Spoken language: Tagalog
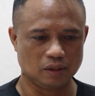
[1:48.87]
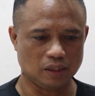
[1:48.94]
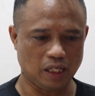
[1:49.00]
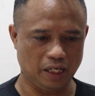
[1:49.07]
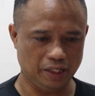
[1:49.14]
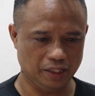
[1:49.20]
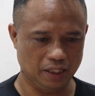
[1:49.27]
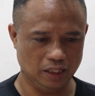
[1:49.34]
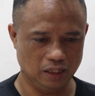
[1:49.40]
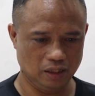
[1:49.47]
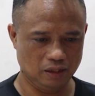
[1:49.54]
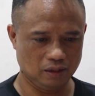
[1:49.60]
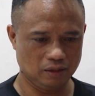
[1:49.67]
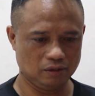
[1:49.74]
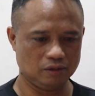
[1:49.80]

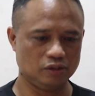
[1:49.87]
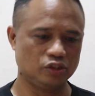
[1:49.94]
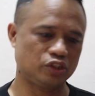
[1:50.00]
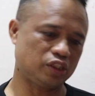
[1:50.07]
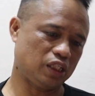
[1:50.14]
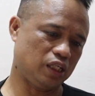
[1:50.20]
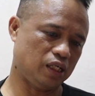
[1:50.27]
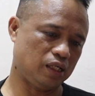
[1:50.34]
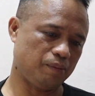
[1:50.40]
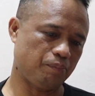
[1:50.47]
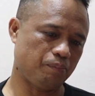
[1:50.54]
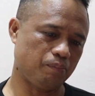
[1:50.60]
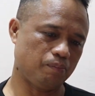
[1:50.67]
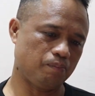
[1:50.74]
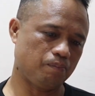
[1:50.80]
dahil sa
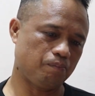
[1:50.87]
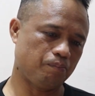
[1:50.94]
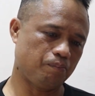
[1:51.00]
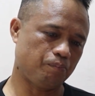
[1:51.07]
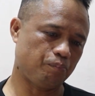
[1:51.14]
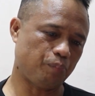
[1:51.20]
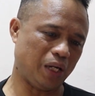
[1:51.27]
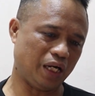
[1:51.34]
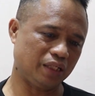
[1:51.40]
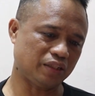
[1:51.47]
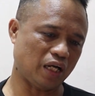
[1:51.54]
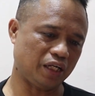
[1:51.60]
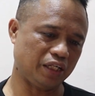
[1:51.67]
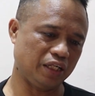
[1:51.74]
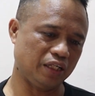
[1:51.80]
pang-atake